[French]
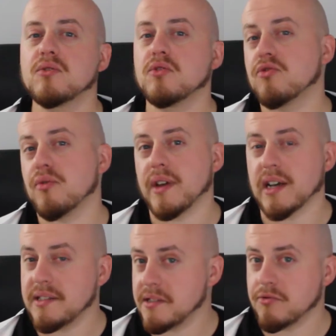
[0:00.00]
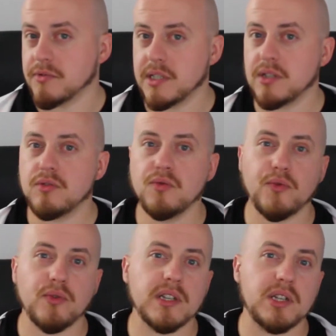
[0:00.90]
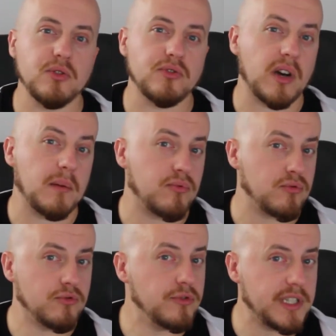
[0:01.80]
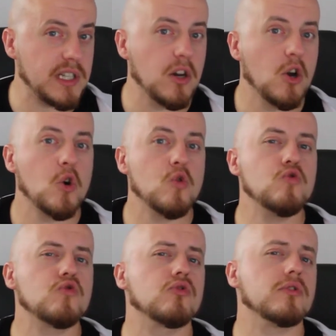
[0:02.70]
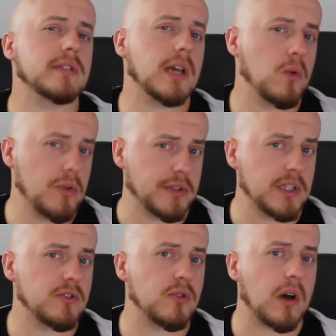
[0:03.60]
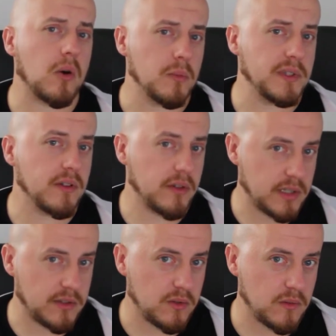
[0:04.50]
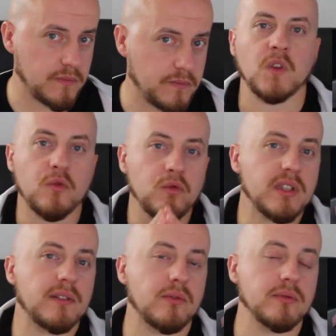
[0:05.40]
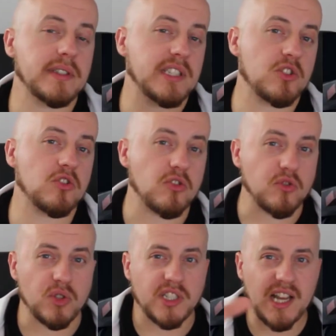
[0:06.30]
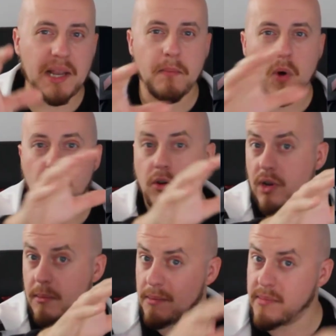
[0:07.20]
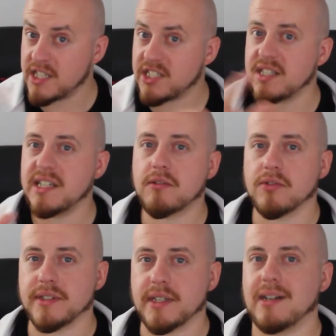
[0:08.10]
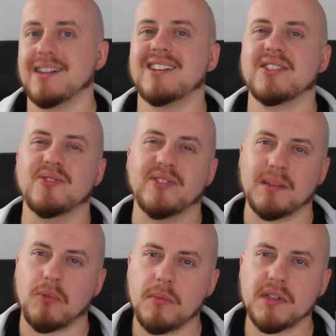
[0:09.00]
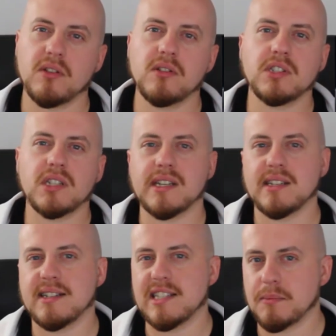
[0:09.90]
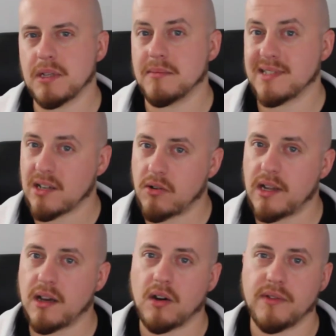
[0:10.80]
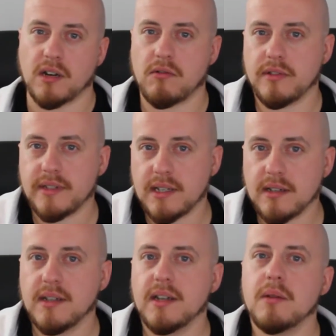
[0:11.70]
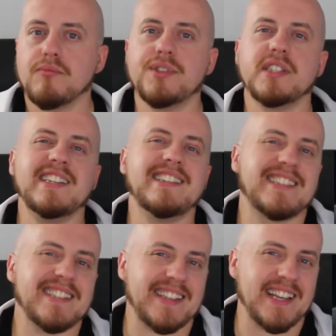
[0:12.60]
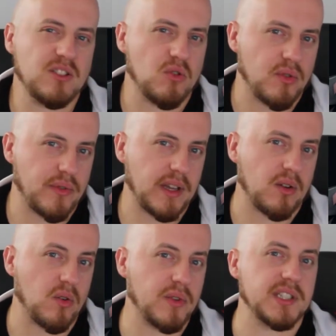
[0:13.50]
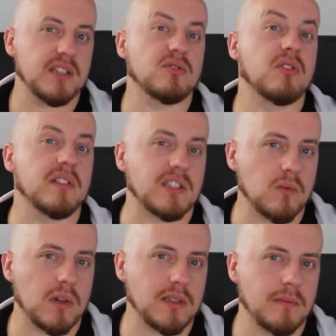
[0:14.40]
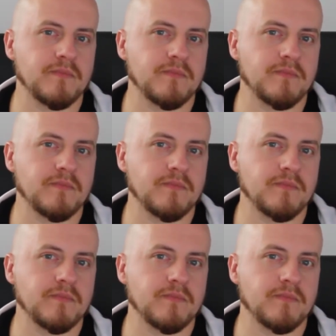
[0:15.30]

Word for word: de se faire exécuter une fois qu'il ne sera plus utile ou que sa loyauté sera remise en question. Nous avons des échanges entre chaque membre de la Bad Batch et Crosshair. Dans un premier temps, chacun exprime sa colère envers Crosshair, puis ils essayent de le faire revenir dans l'escouade.